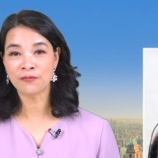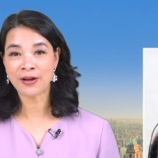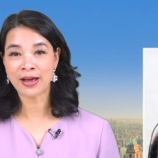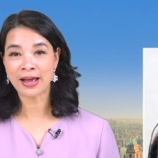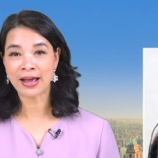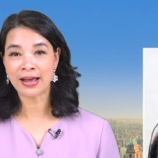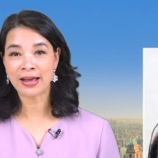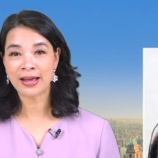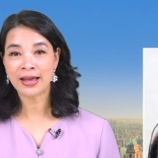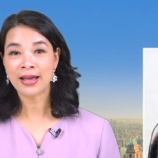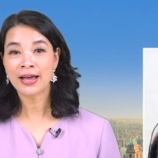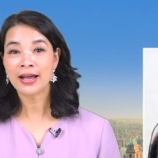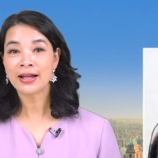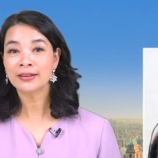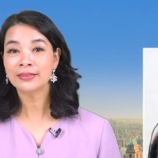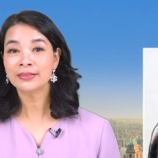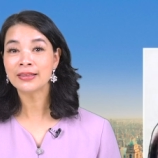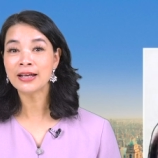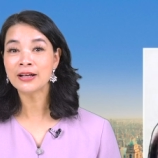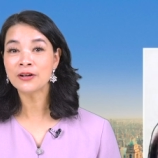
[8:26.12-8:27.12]
về,
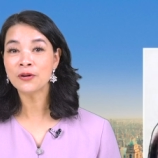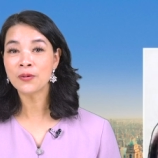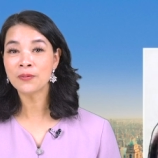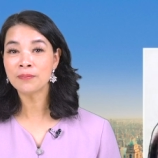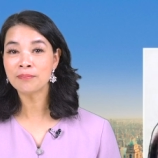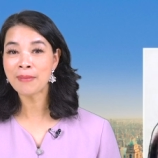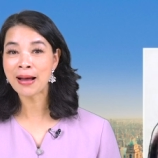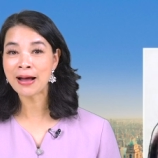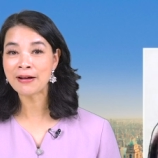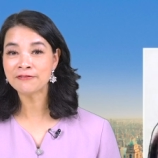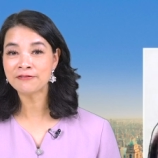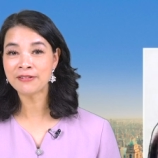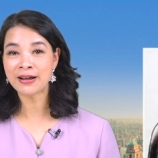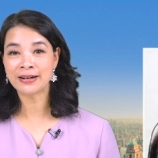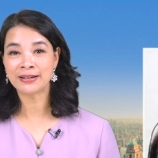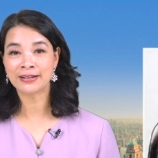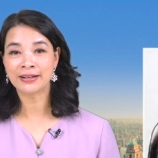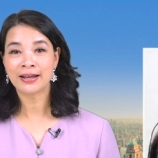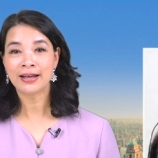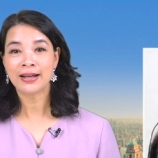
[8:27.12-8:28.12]
tinh khôn ba
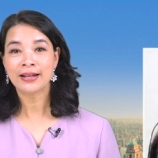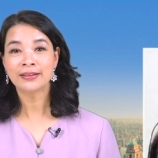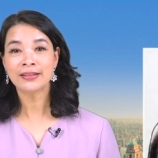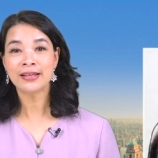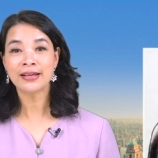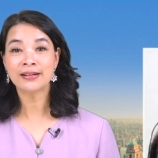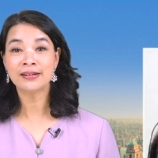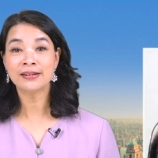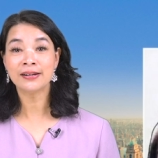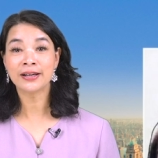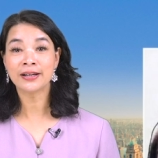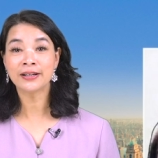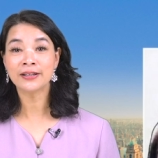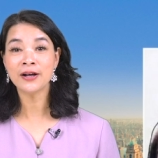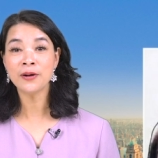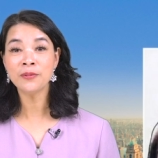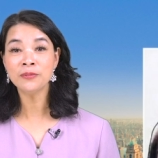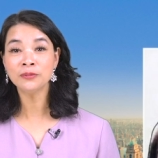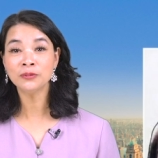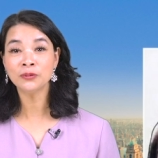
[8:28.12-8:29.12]
phần thì người
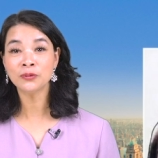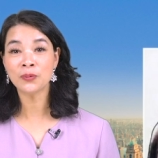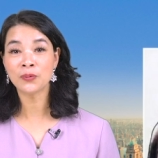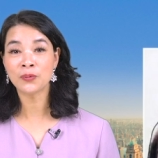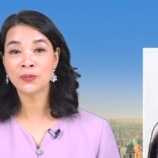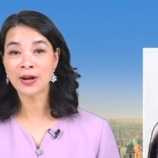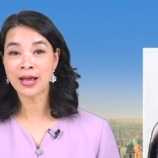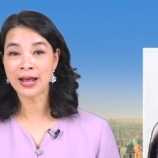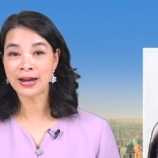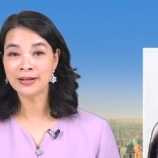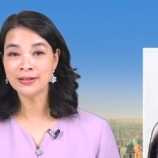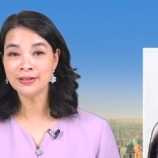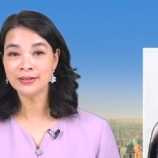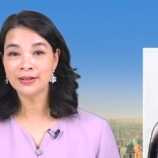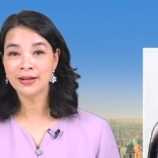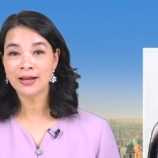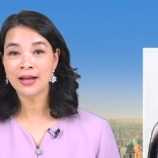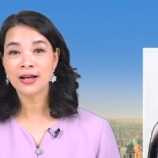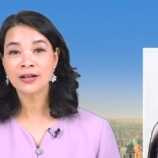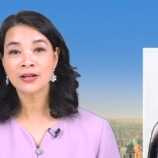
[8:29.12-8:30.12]
không tụ đến,
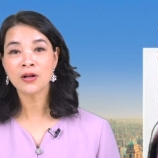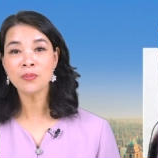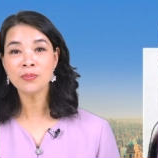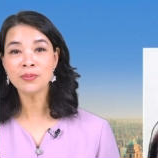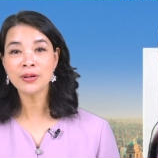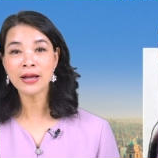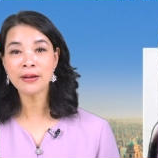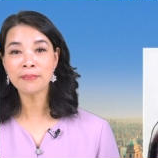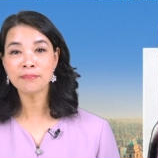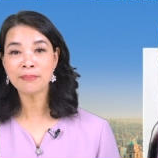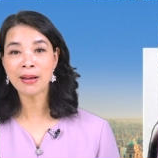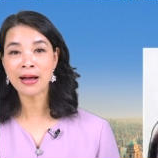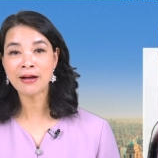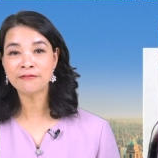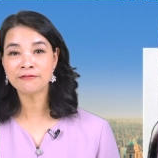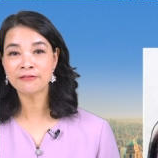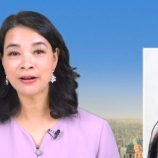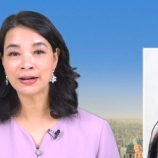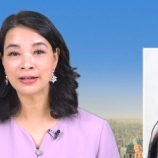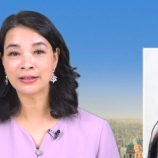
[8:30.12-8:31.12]
ngốc nghếch ba
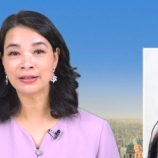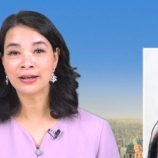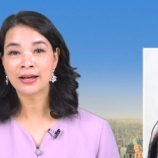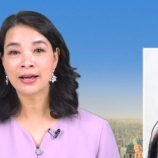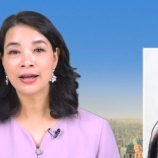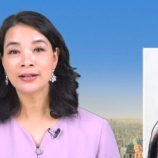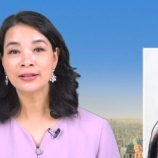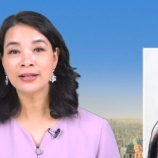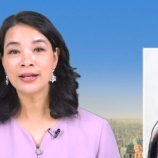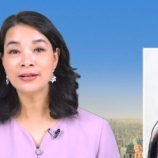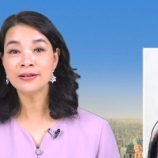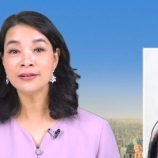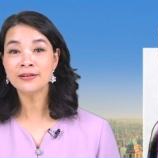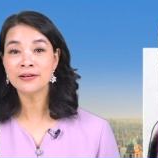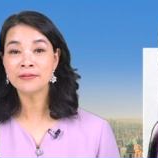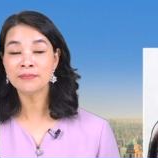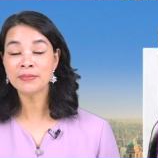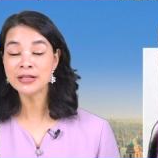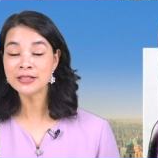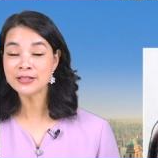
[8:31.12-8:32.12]
phần thì
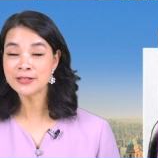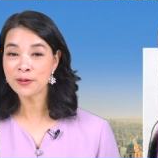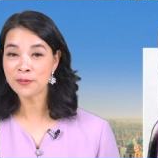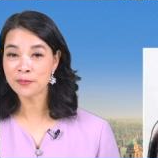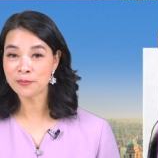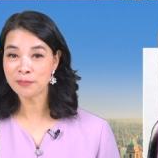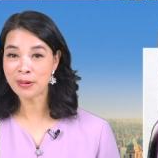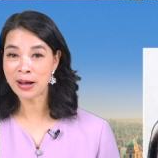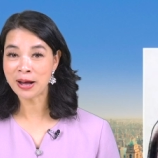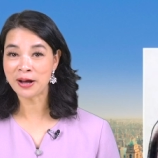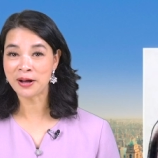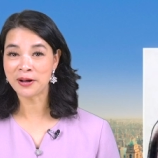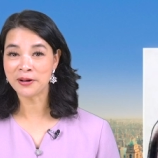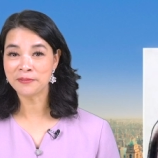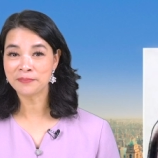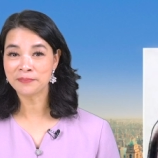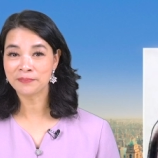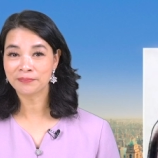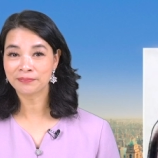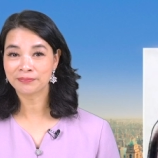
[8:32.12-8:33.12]
đường mới rộng mở.
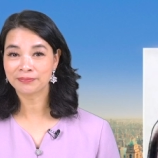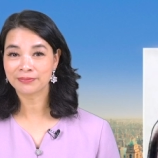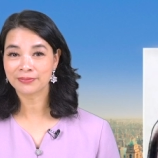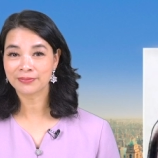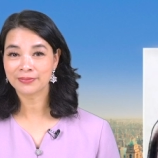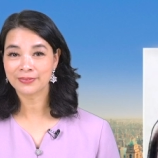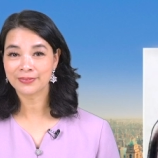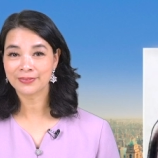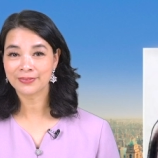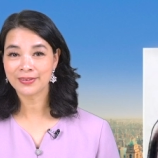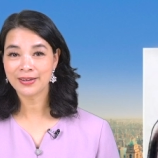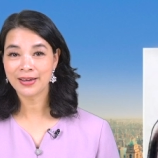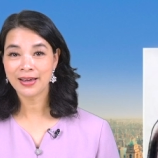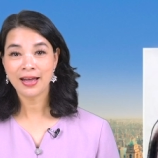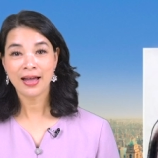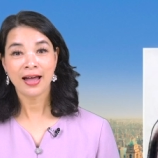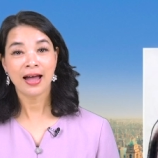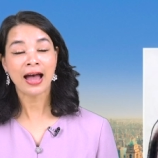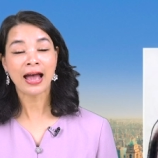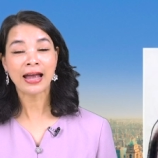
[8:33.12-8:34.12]

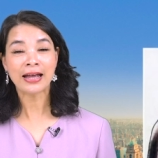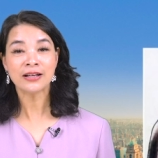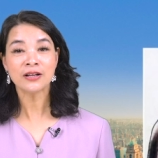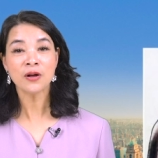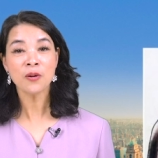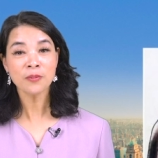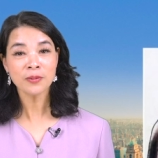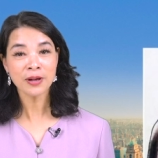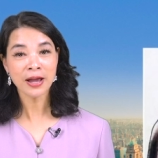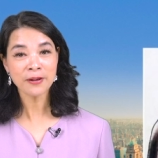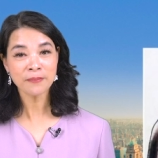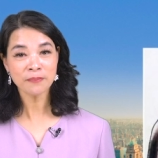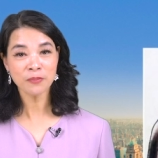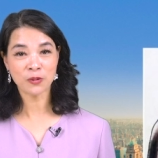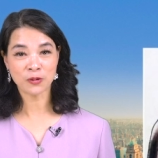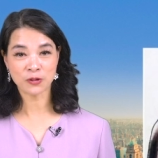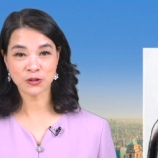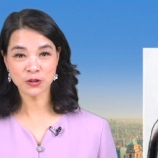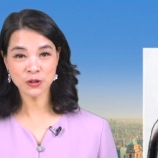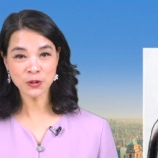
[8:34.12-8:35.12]
Hãy ngốc nghếch
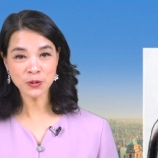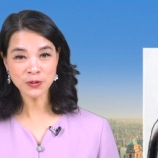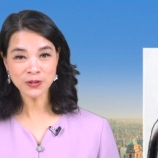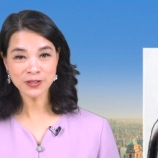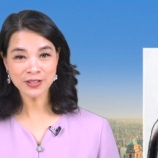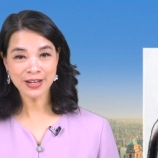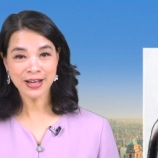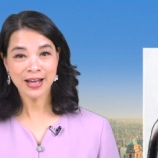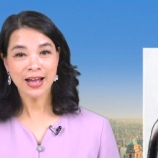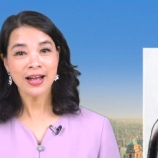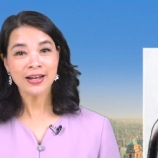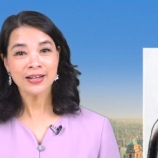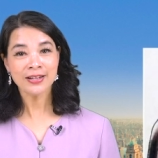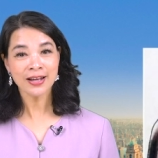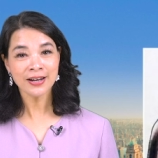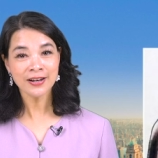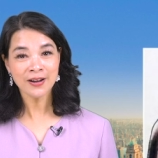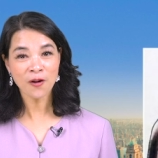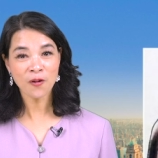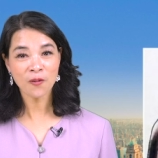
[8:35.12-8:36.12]
một chút,
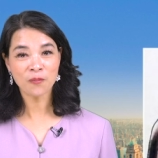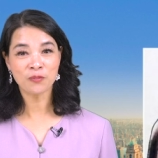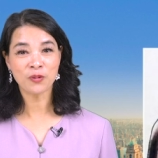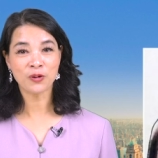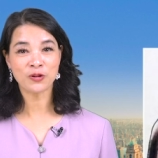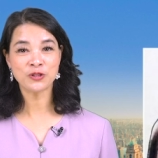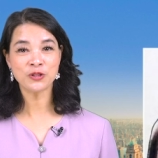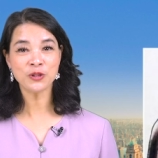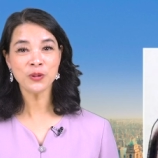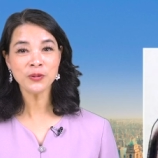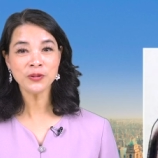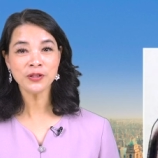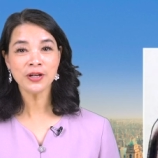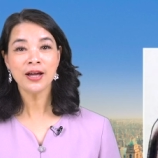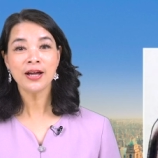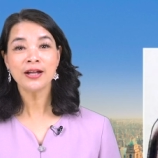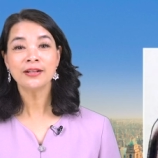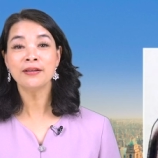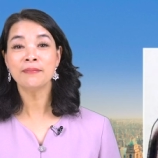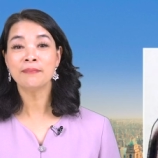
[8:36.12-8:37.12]
nhân hậu một chút
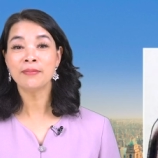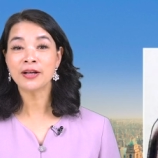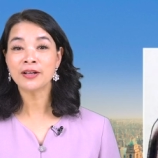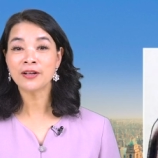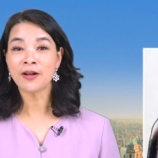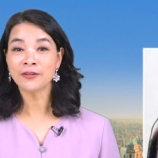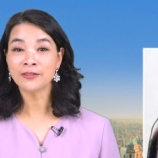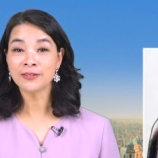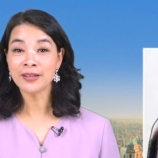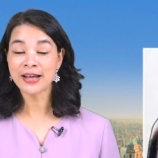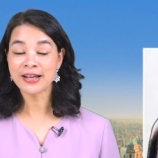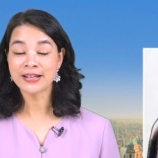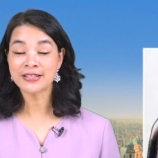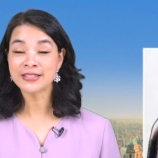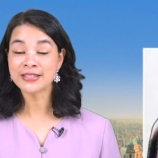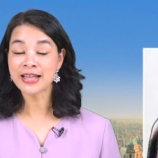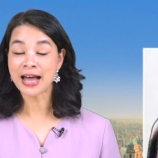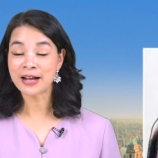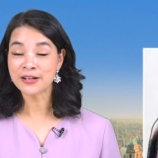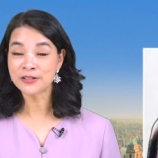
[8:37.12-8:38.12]
thì mới có thể
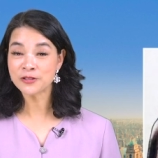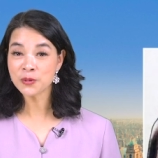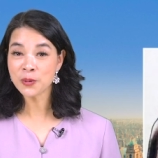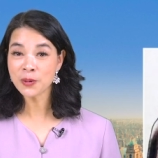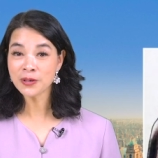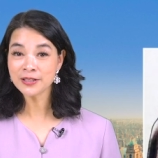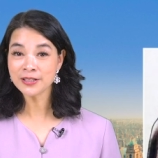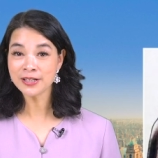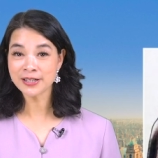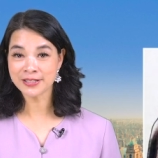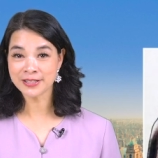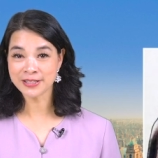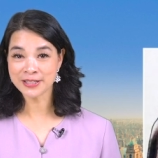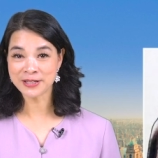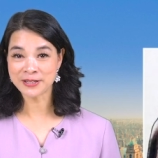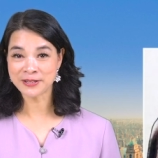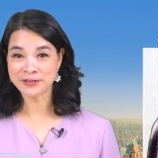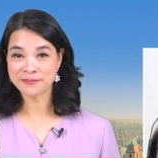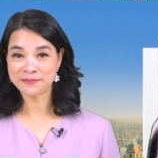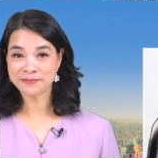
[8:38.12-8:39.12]
sáng suốt thực
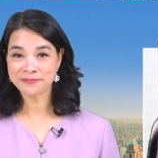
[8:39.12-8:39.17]
sự.